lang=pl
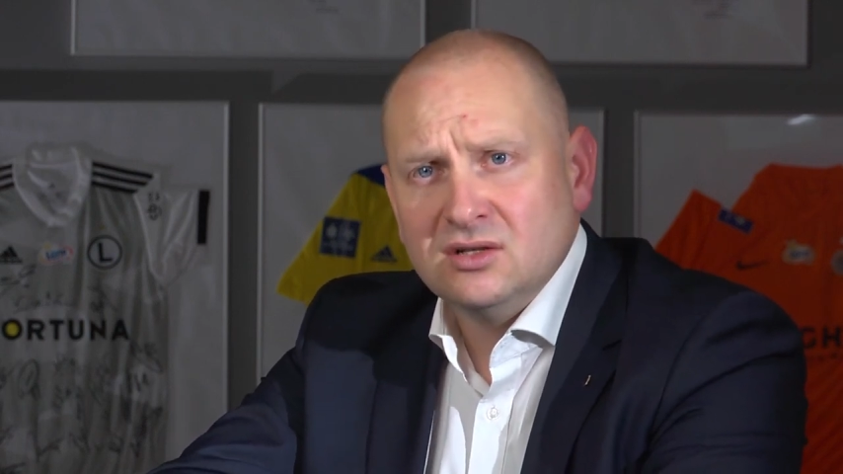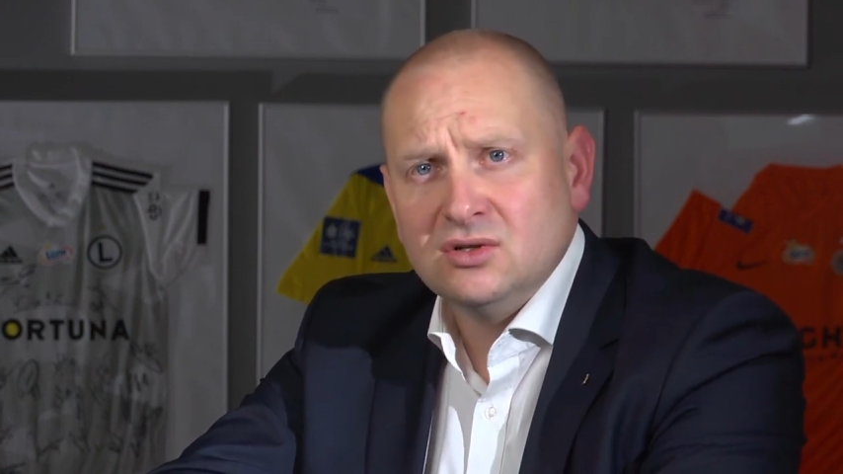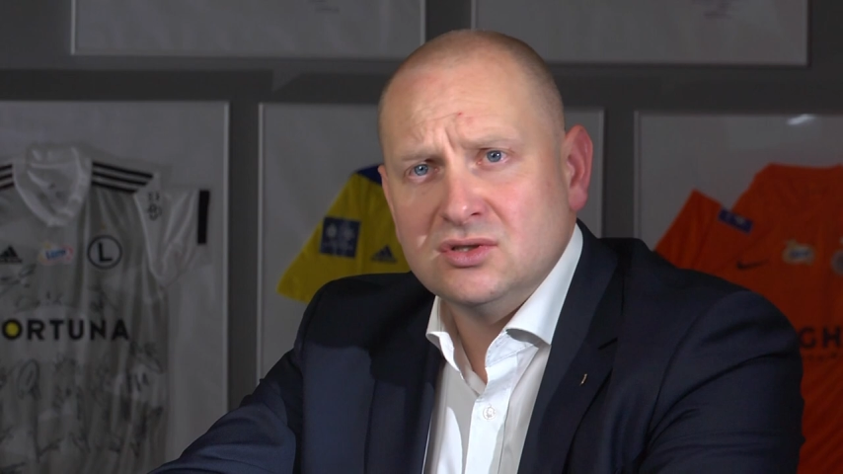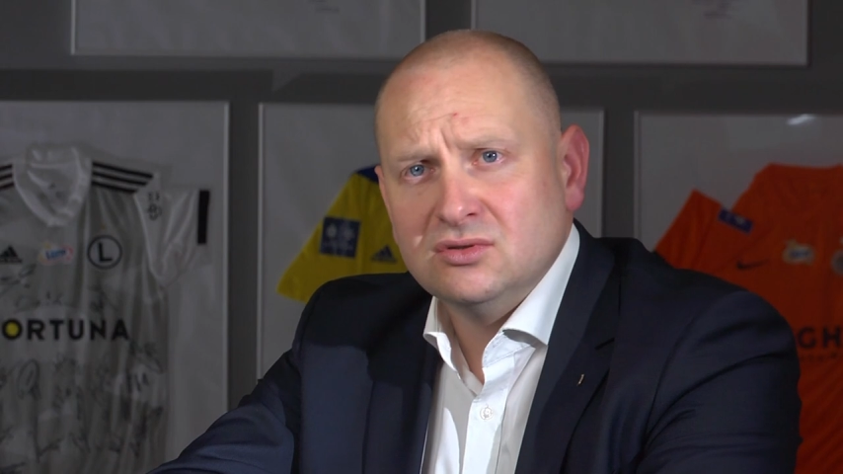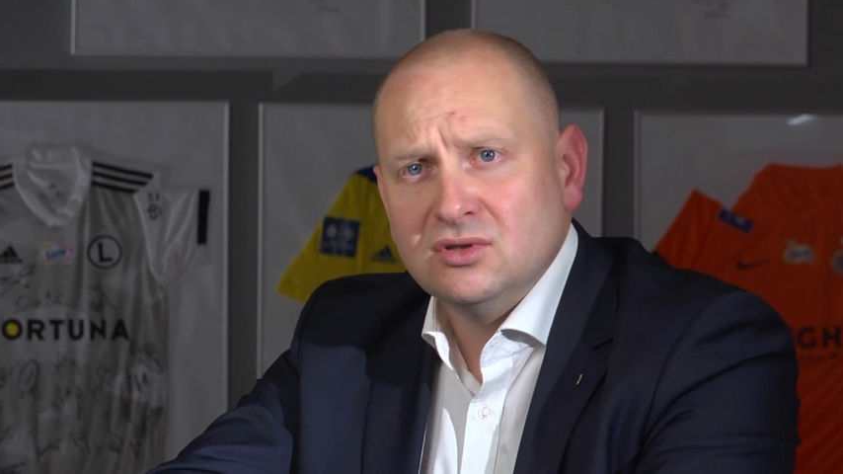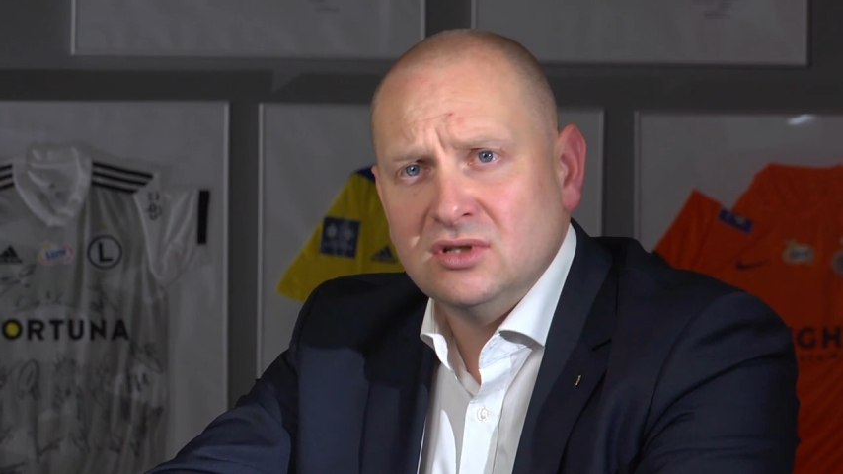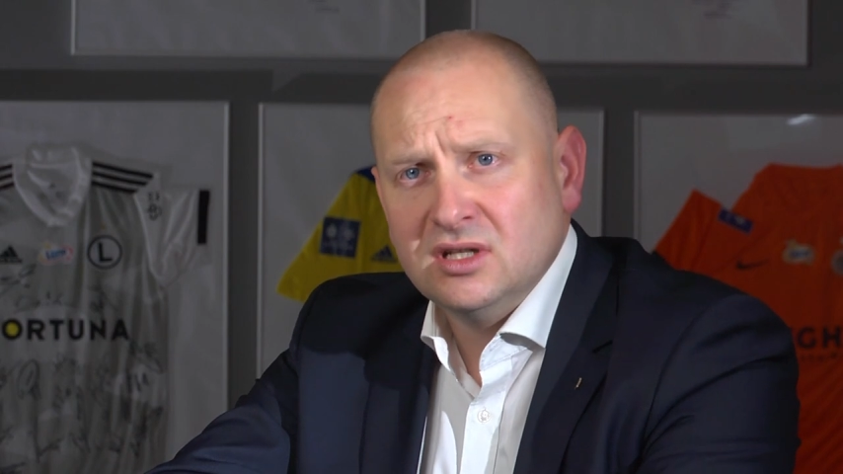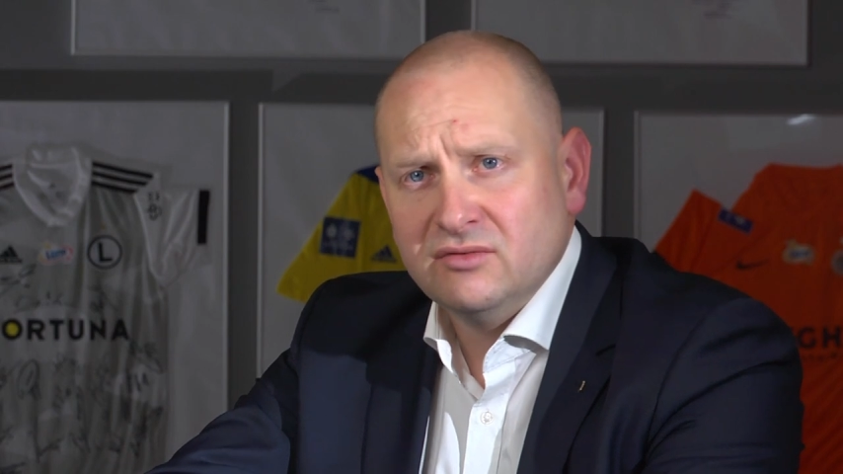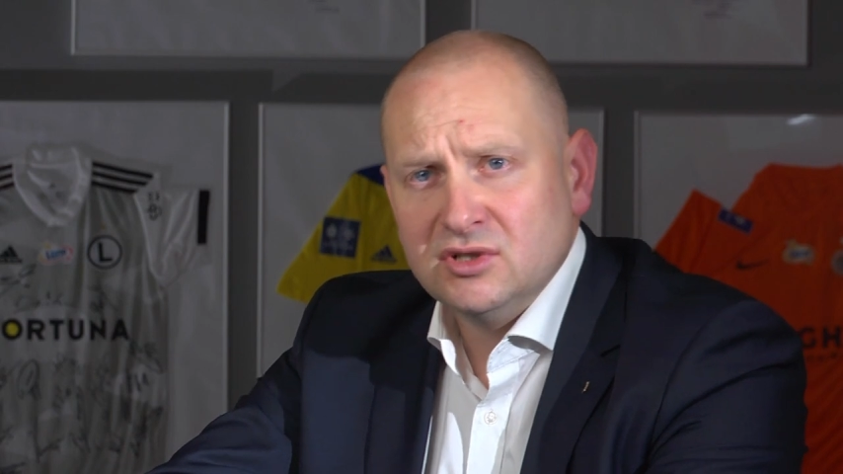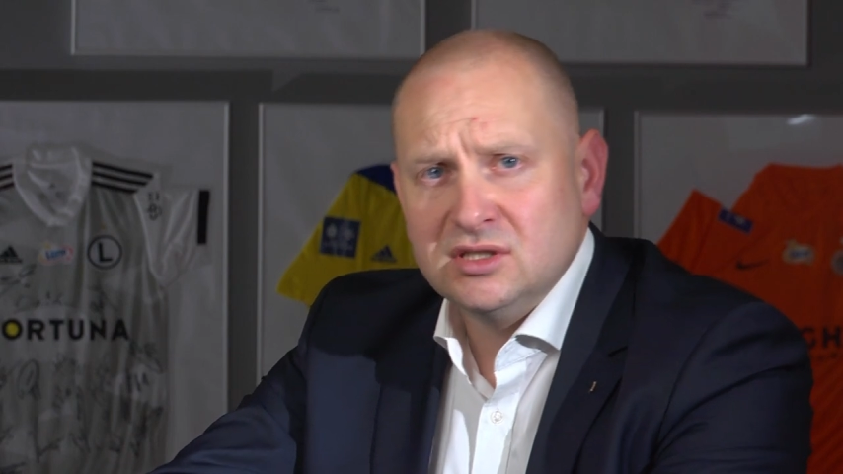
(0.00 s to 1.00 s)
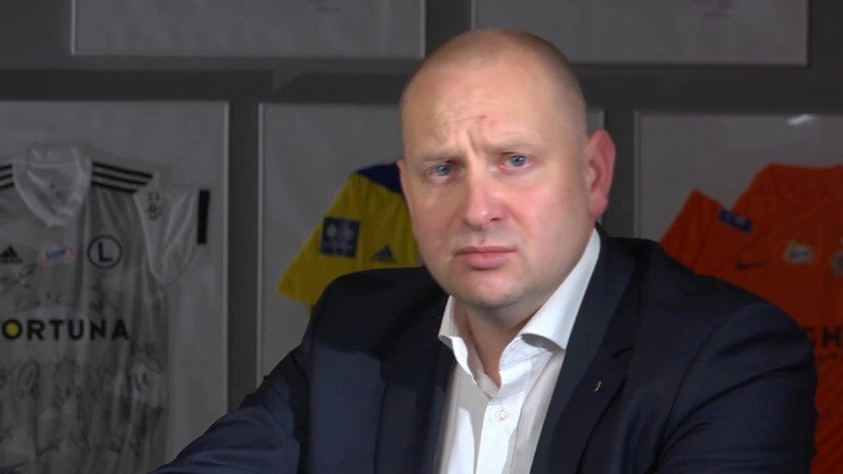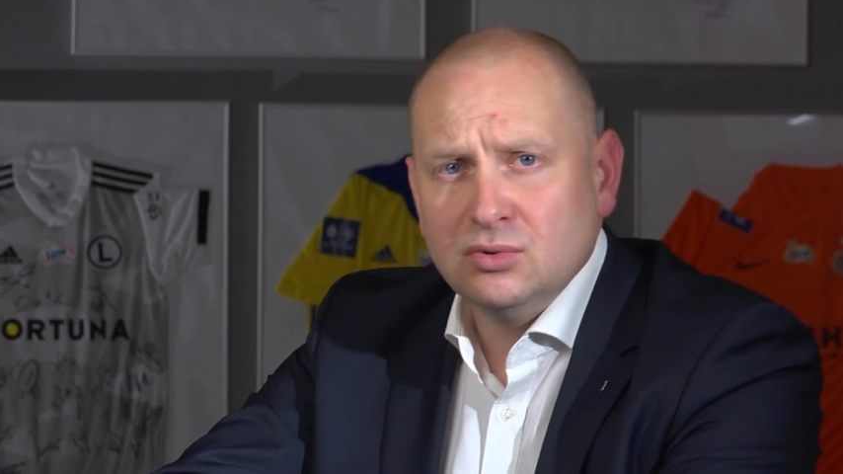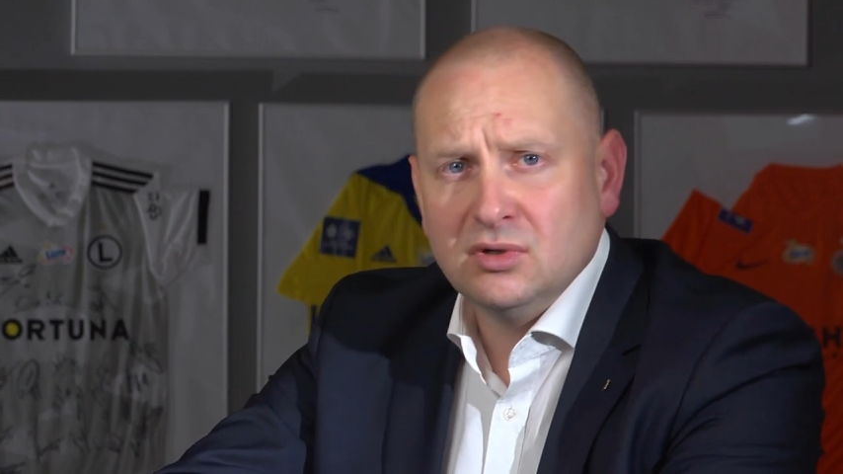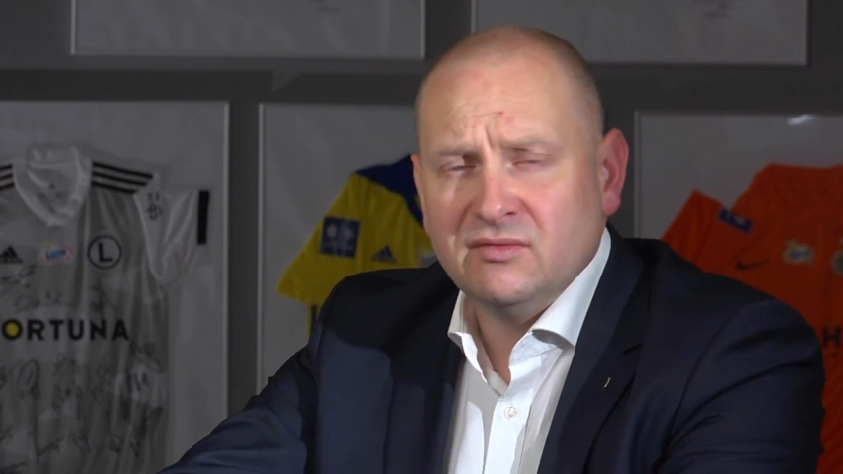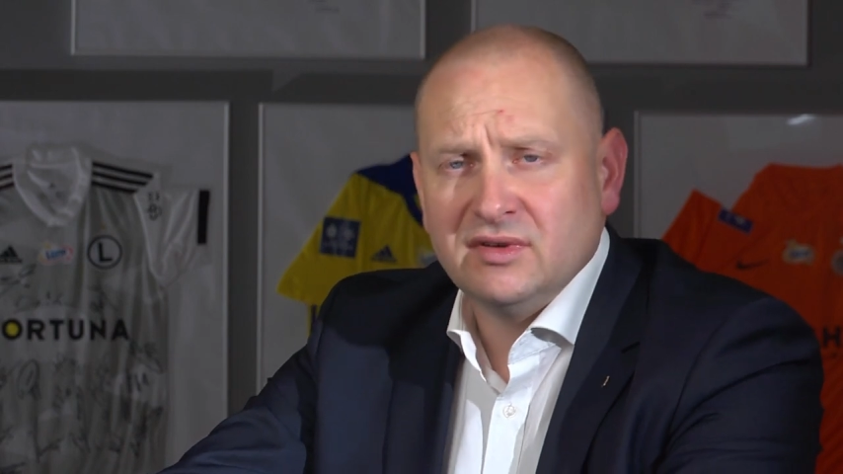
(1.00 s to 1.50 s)
tylko są to dolegliwości
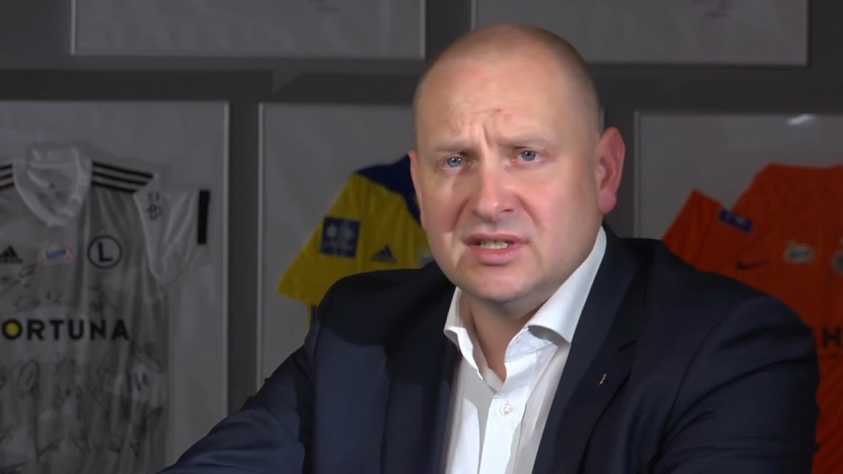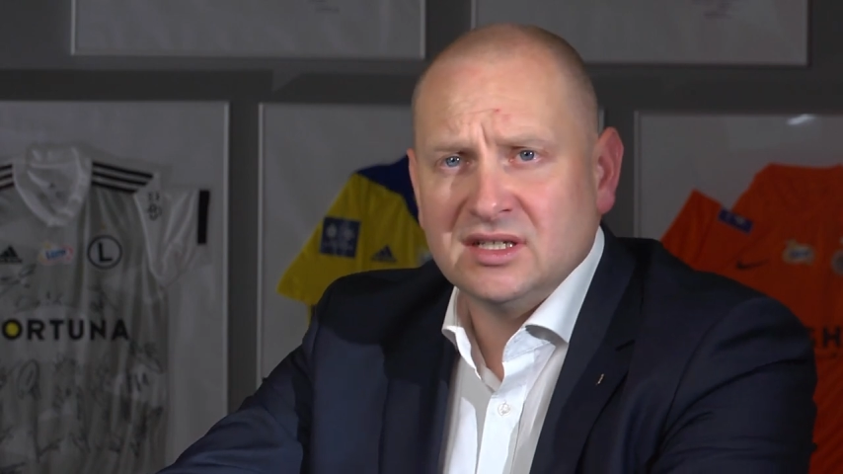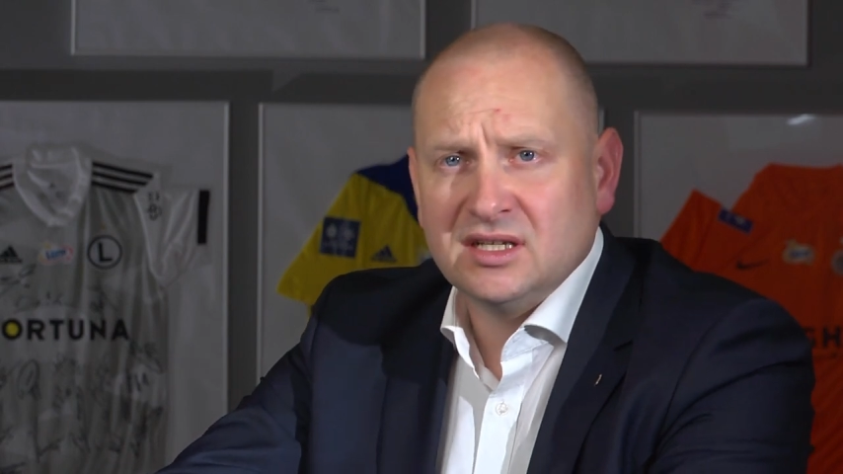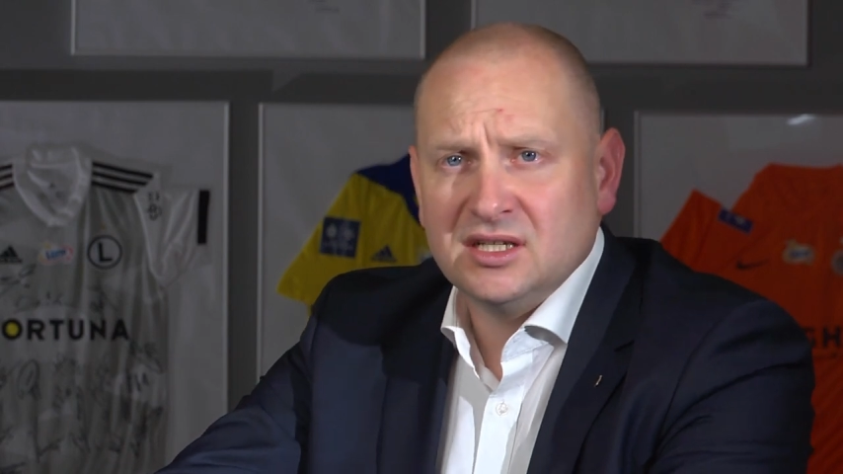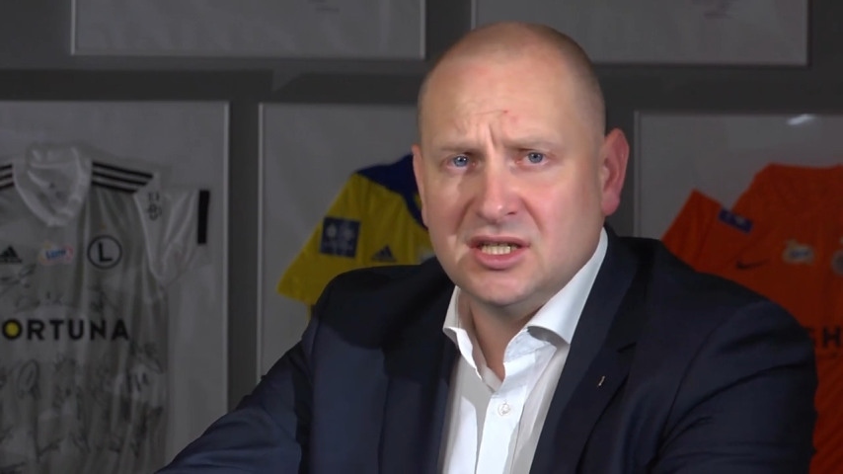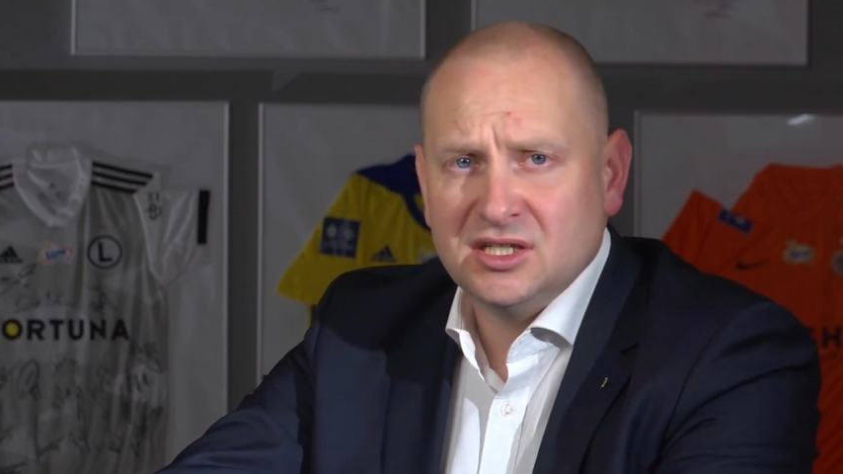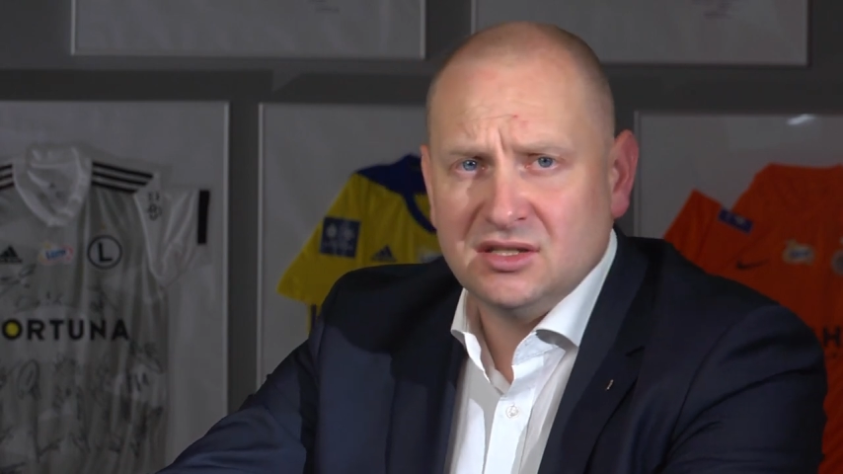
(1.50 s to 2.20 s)
bólowe w zakresie